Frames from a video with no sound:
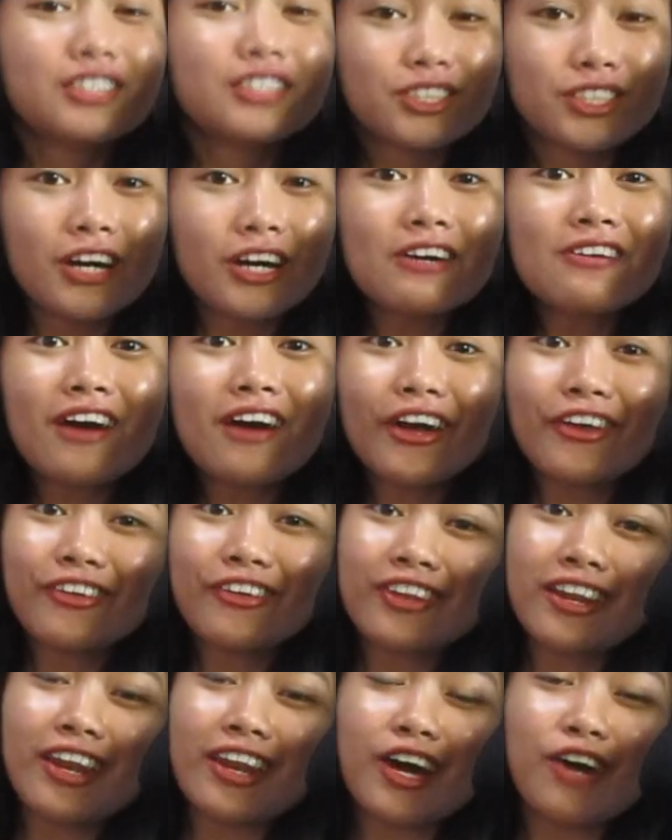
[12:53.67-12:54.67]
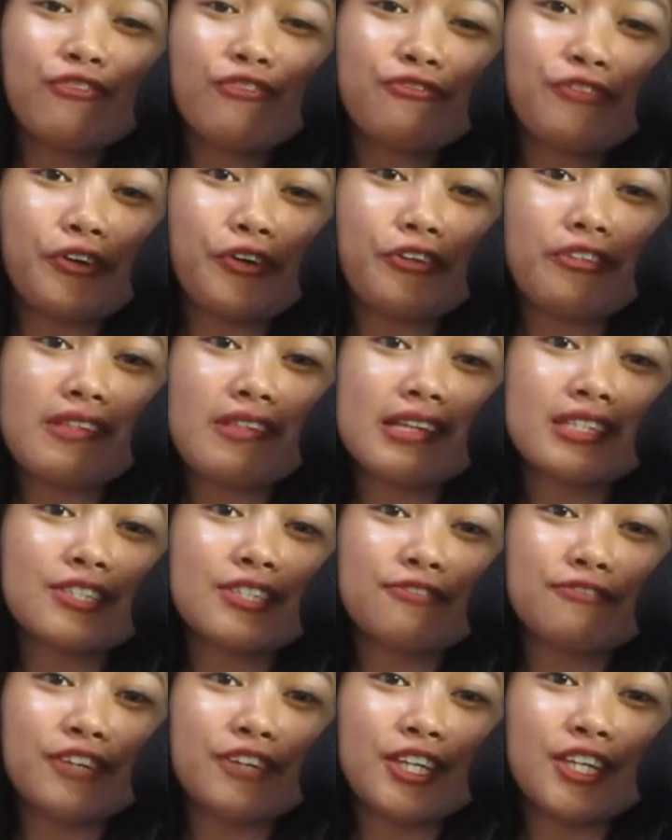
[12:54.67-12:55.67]
So, ayun lang for
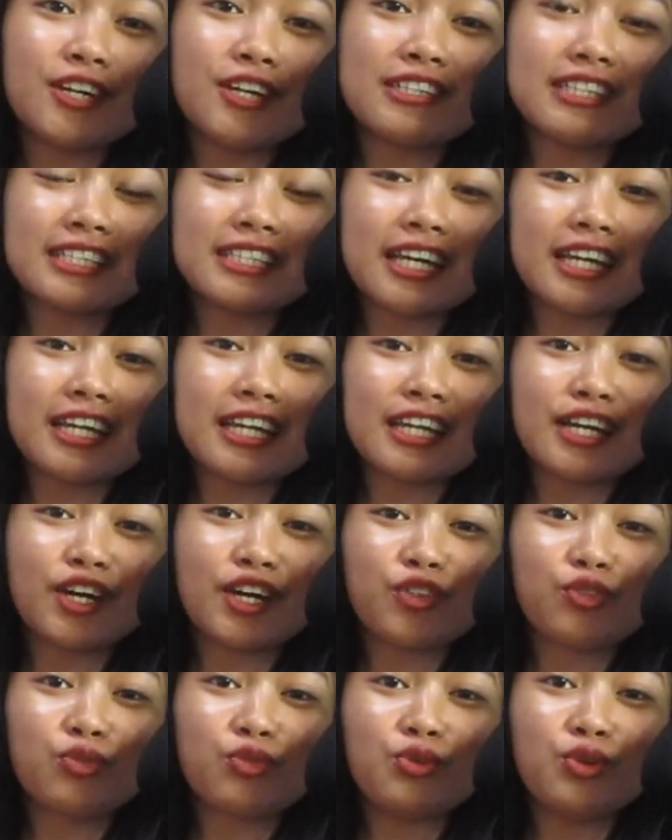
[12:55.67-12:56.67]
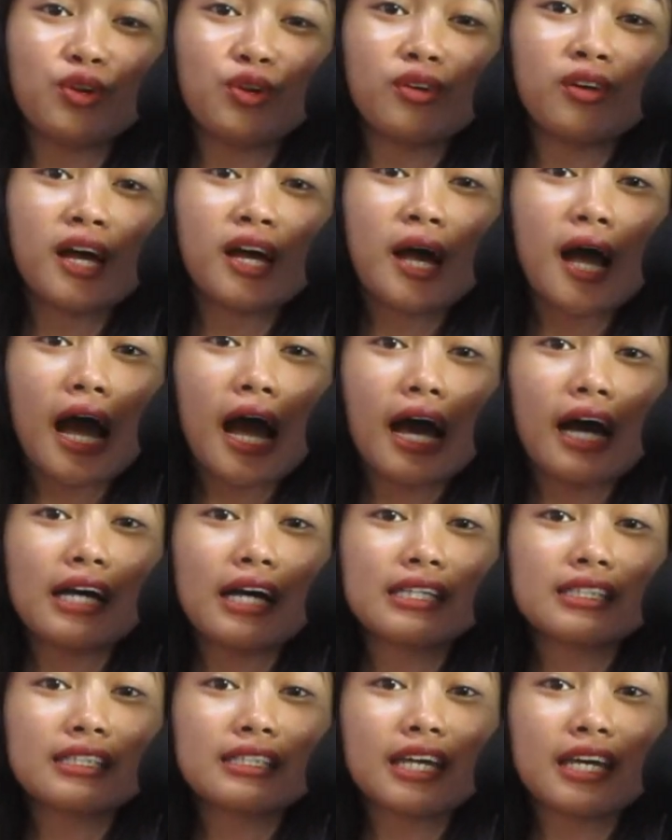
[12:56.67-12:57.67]
this video. Sana nakatulong
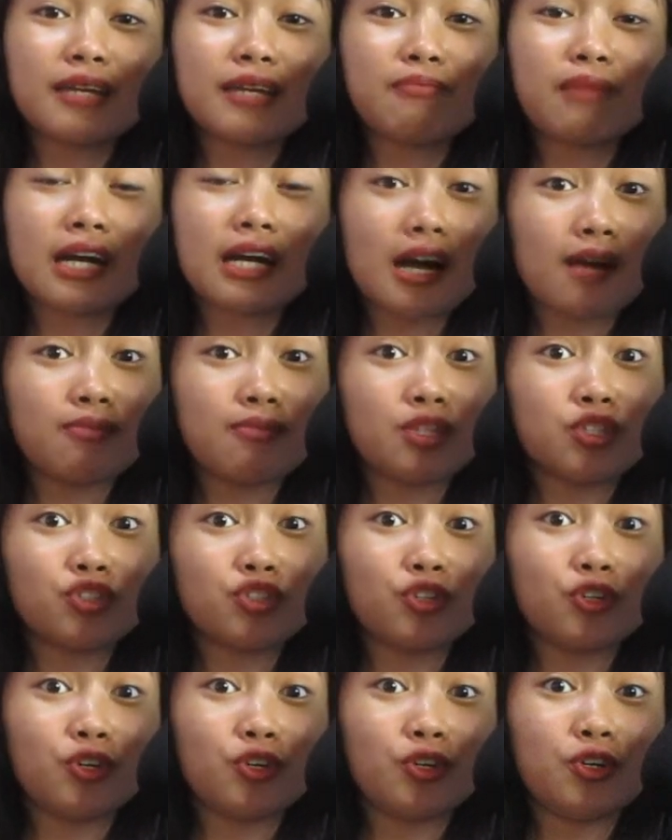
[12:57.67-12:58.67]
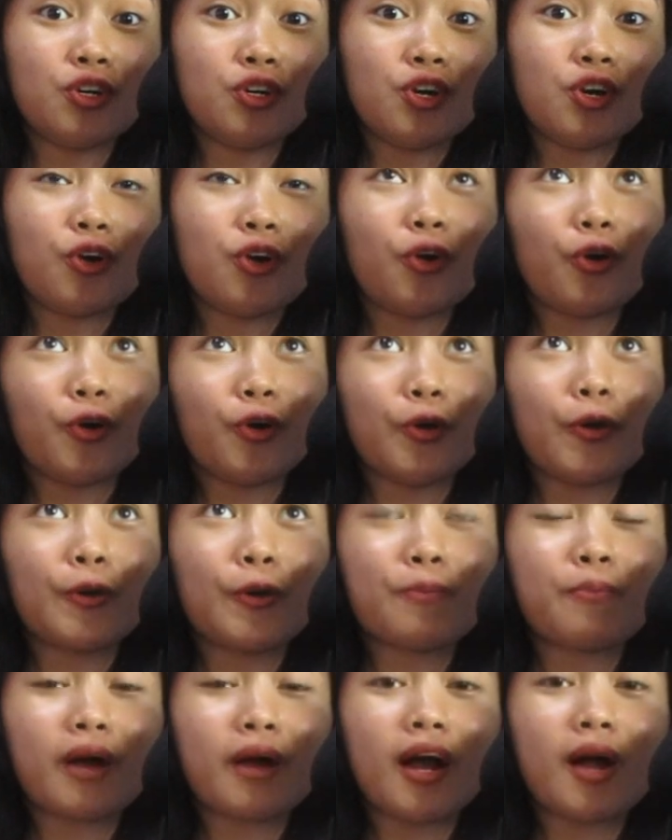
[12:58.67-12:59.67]
at sana magamit nyo
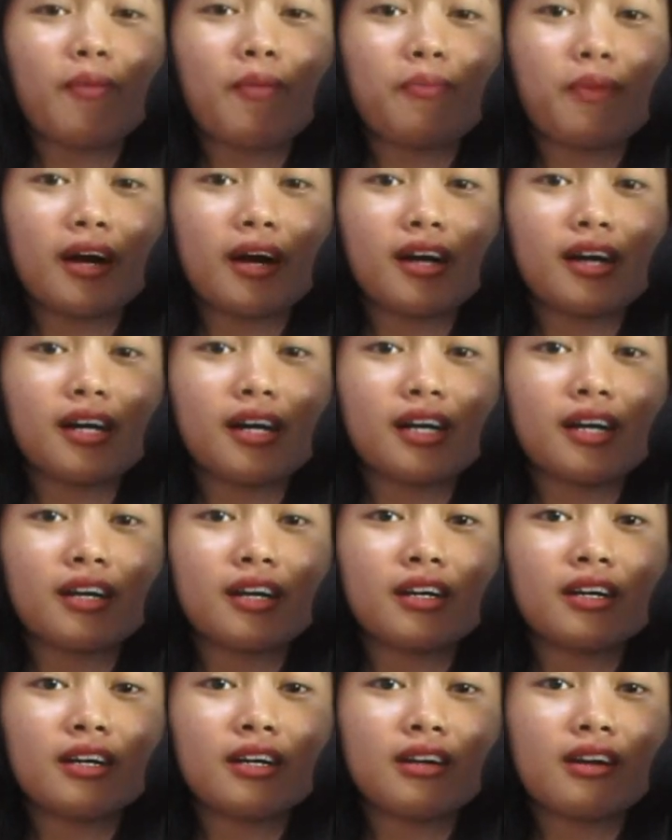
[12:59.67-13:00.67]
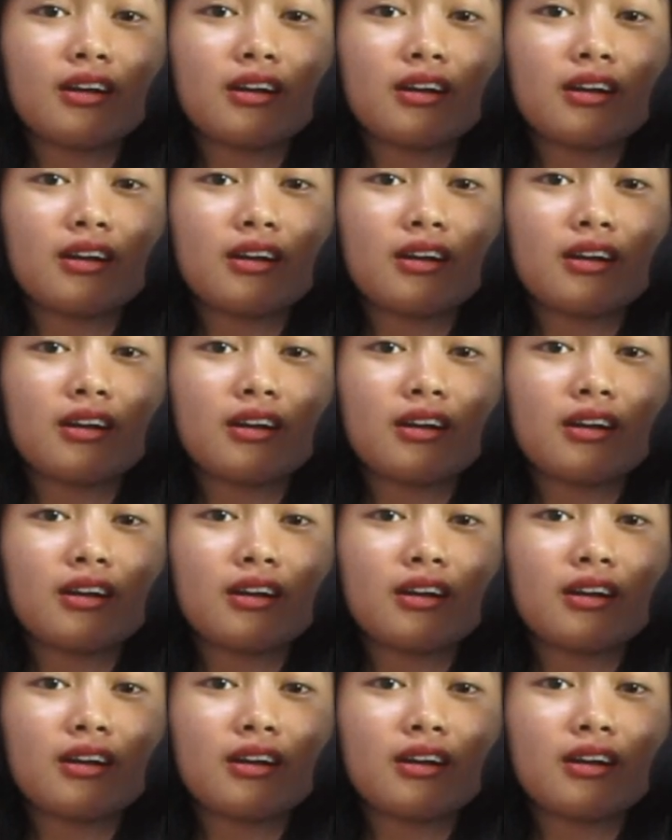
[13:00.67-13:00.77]
or makapag...